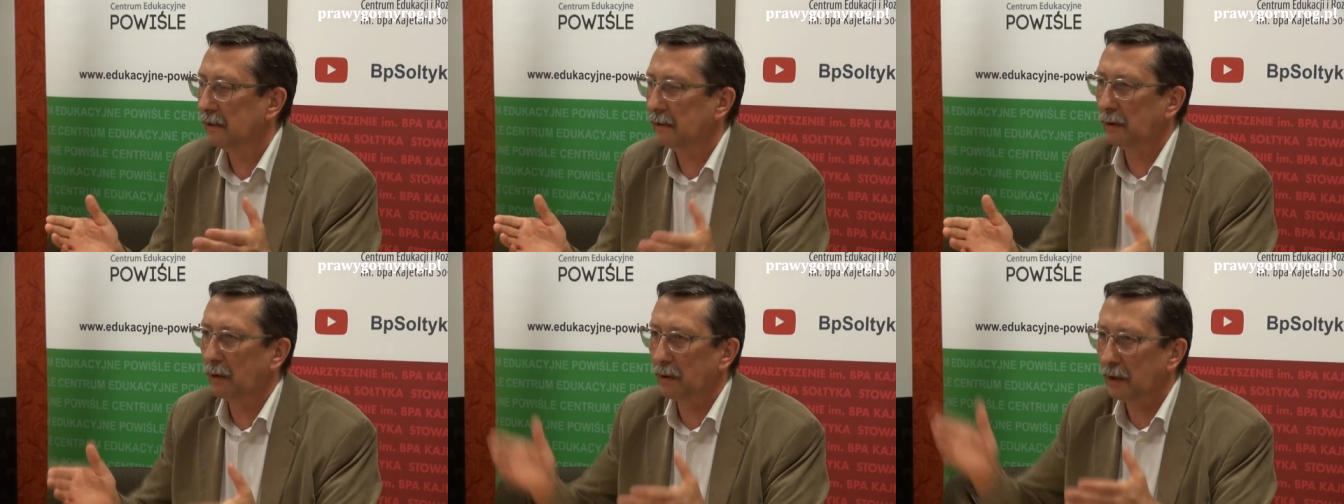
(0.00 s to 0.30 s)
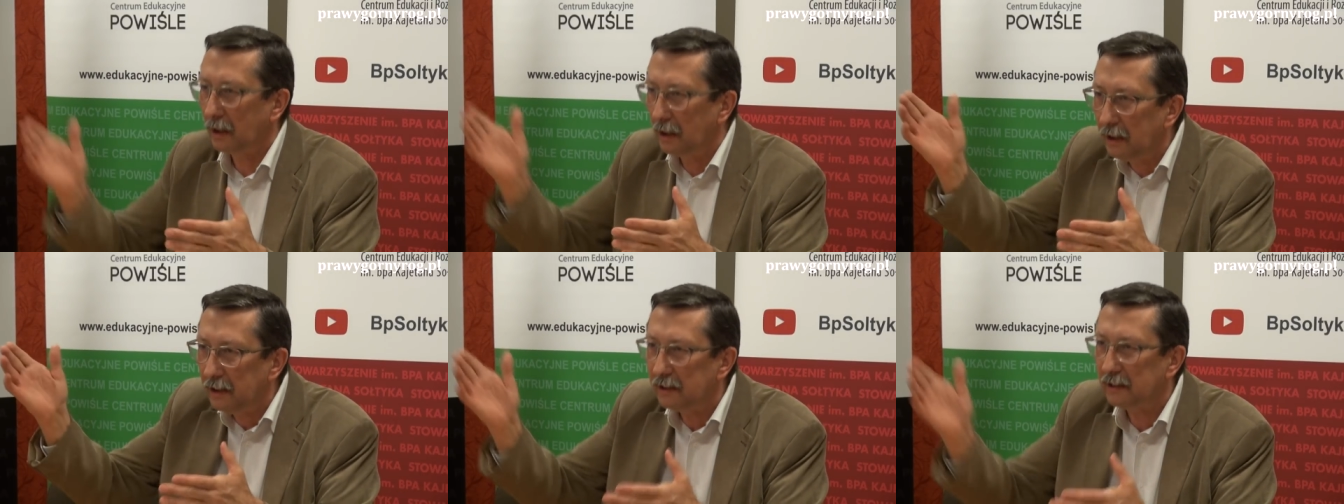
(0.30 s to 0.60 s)

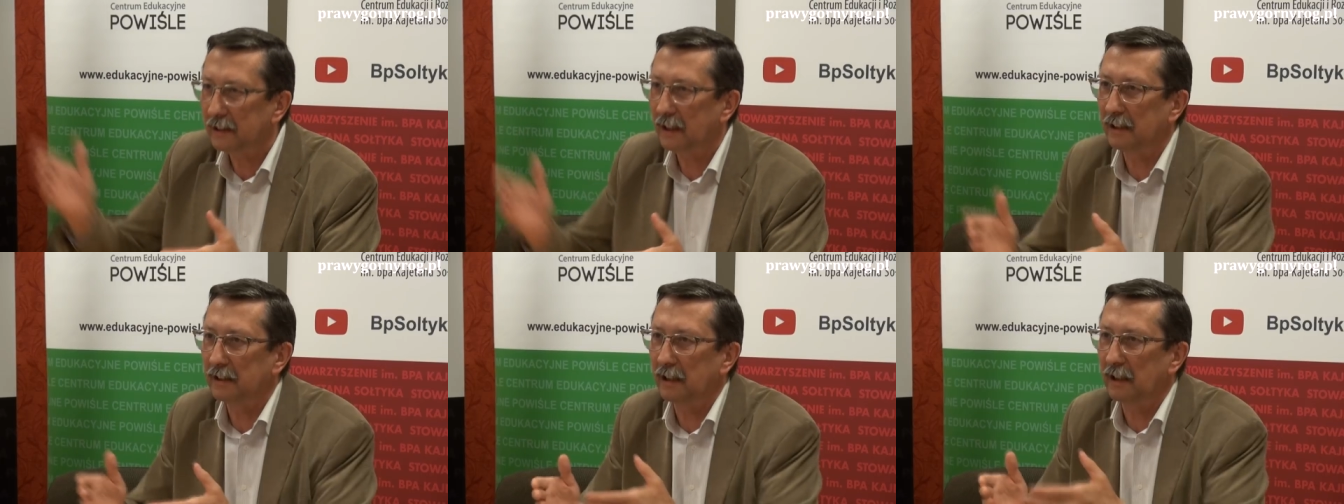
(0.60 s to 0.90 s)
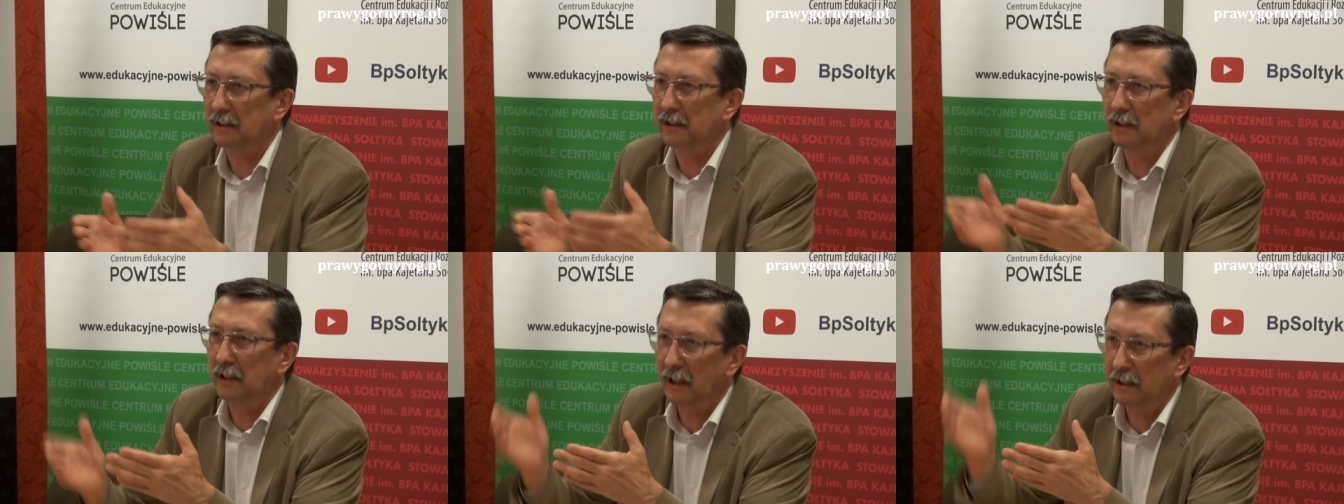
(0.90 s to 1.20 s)
których lista
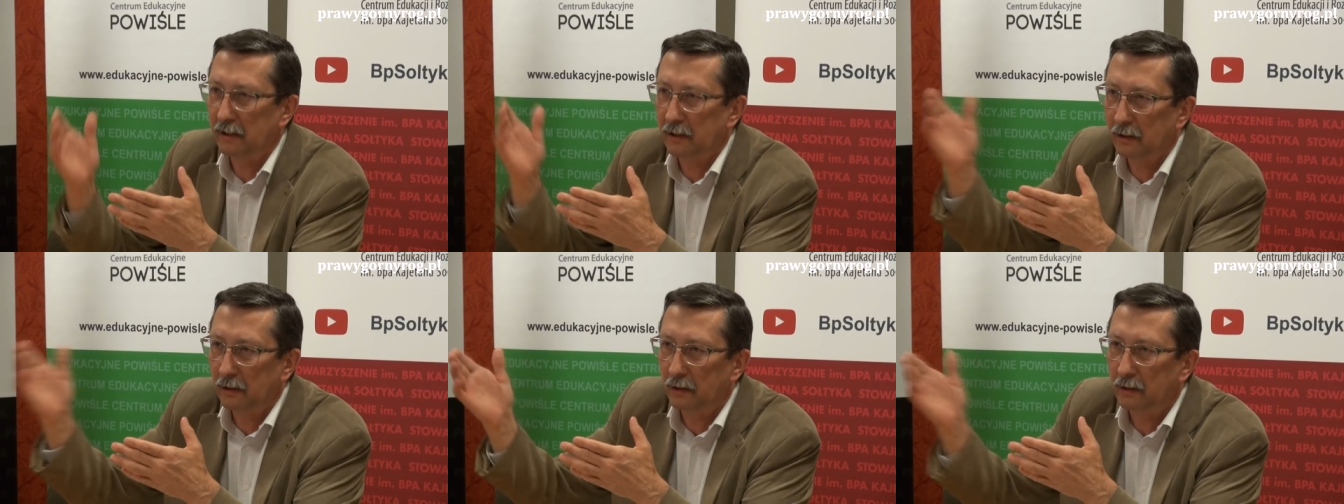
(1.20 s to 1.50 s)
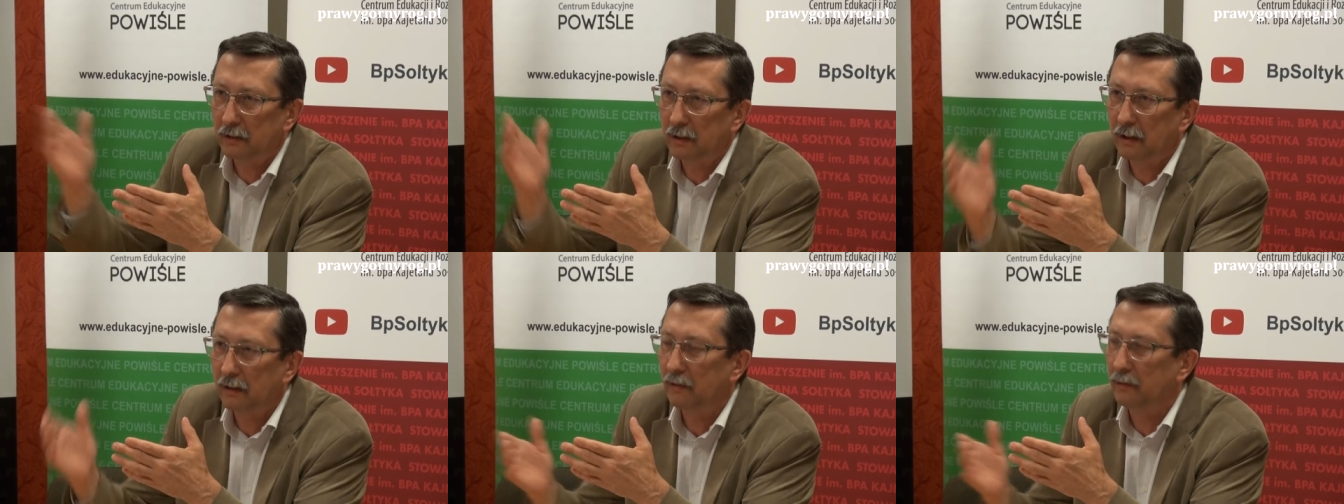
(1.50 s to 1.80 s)
zaczyna się
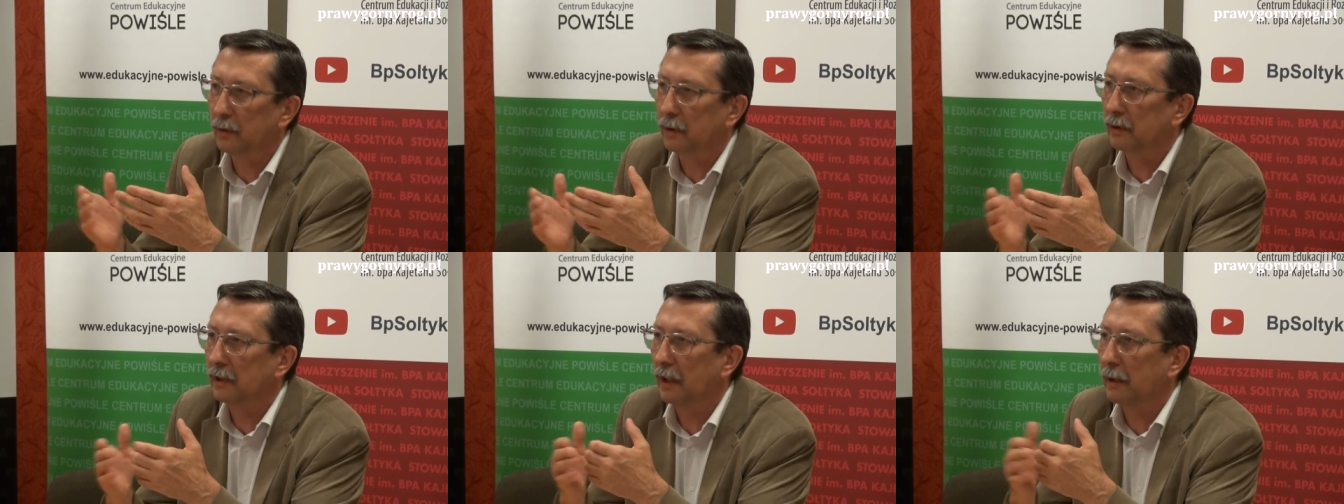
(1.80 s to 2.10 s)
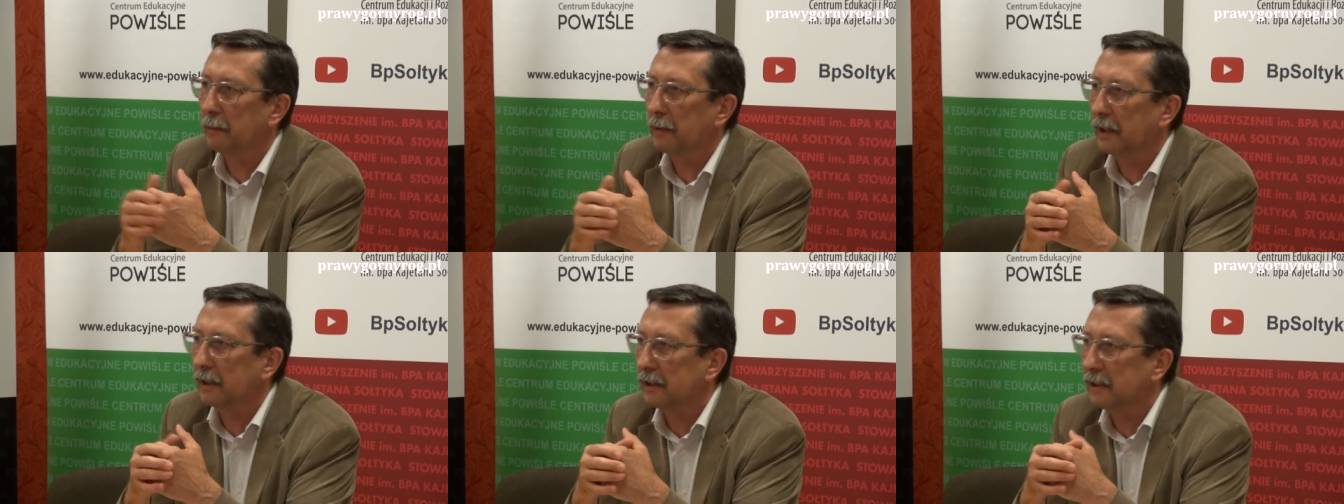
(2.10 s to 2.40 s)
od tych dwóch
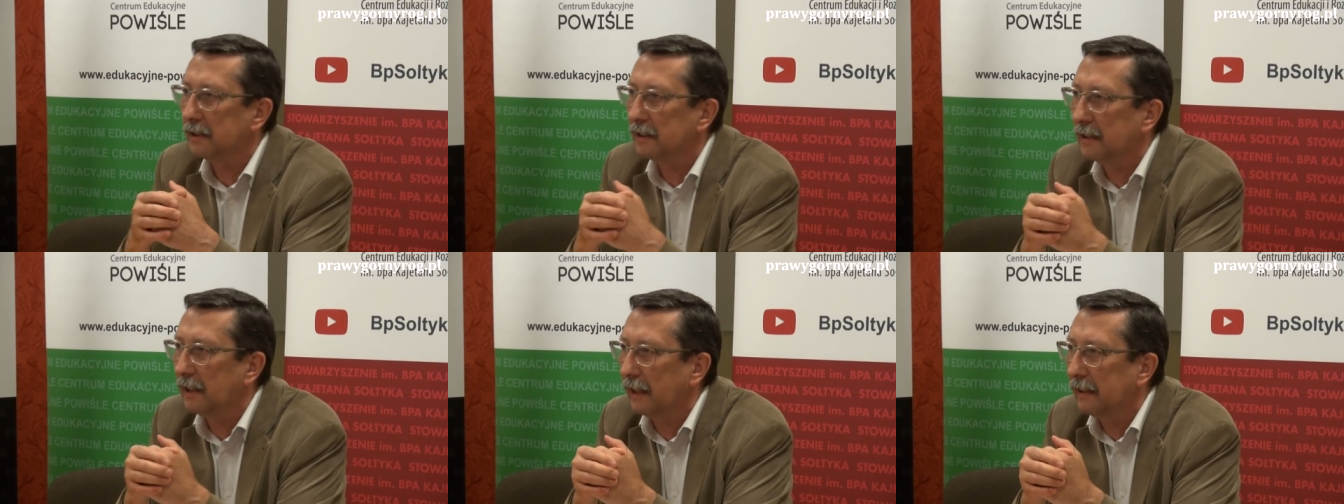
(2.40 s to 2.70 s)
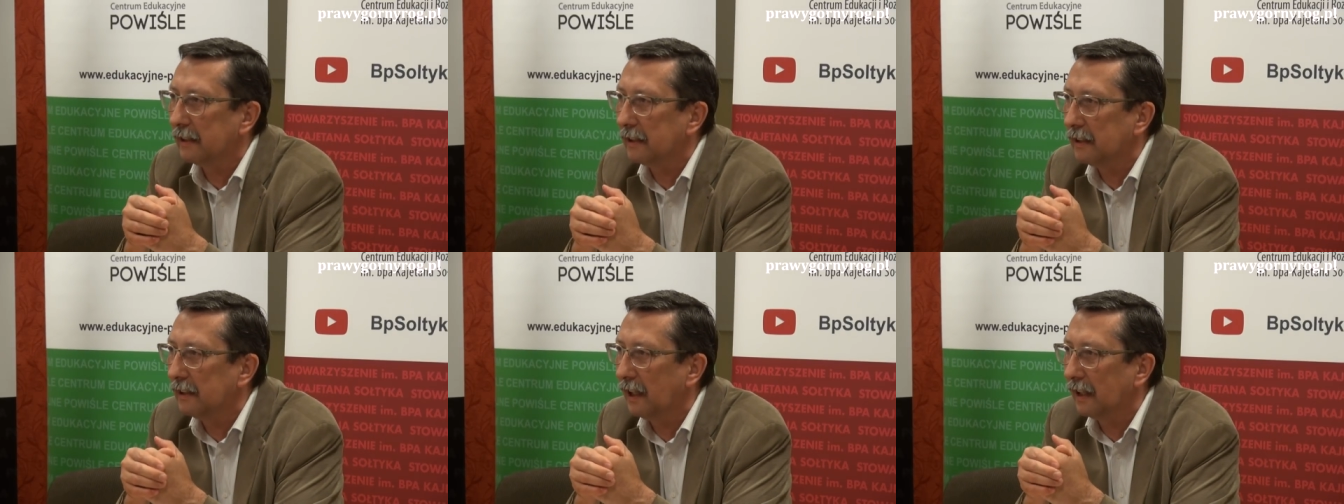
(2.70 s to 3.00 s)
najbardziej
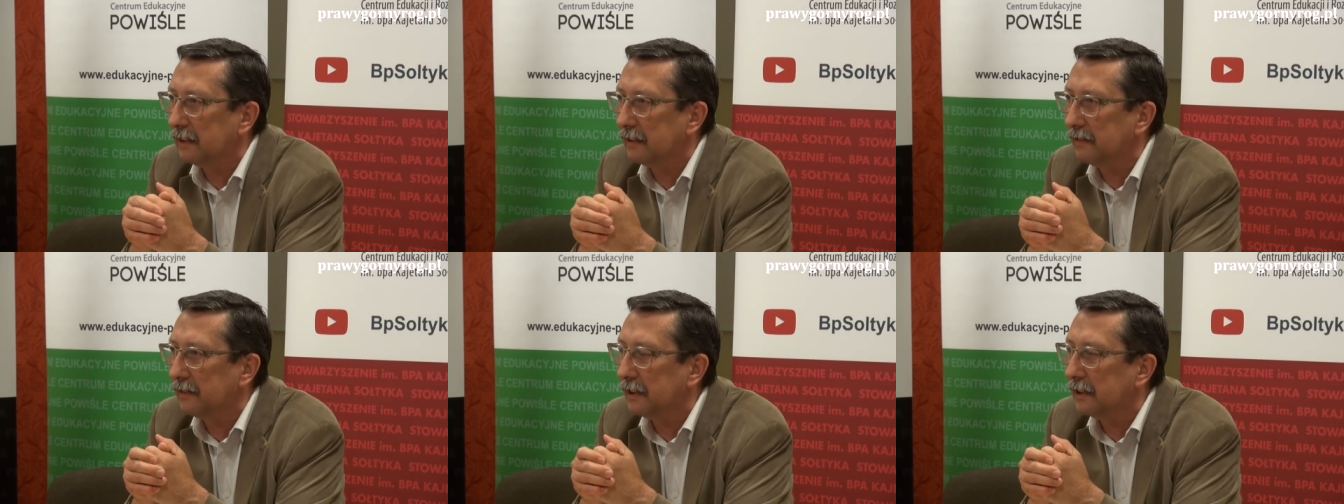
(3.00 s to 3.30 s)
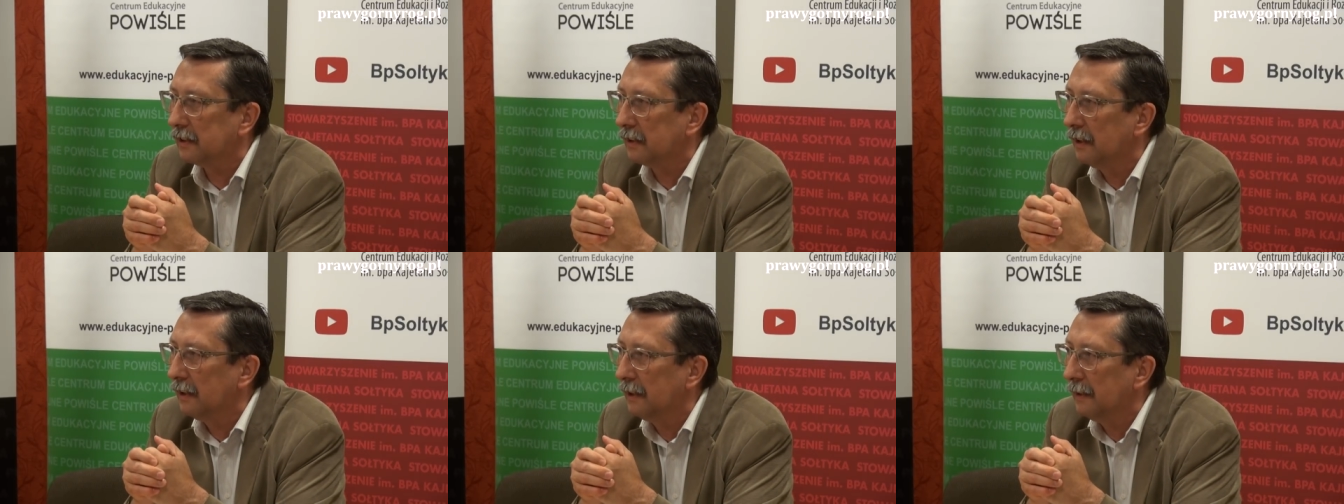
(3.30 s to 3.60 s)
znanych
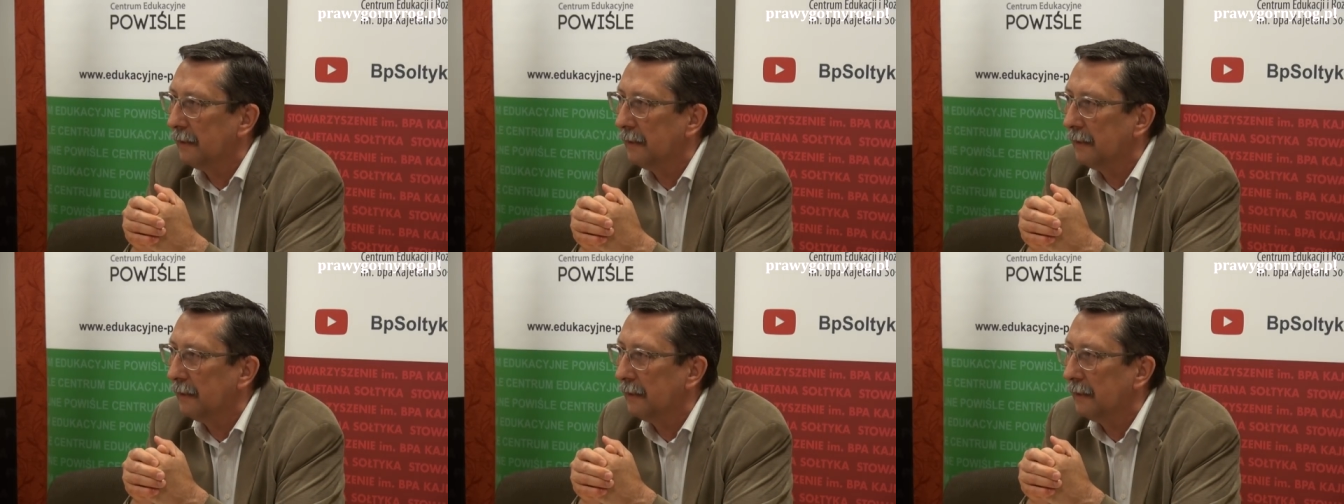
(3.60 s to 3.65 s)
nazwisk,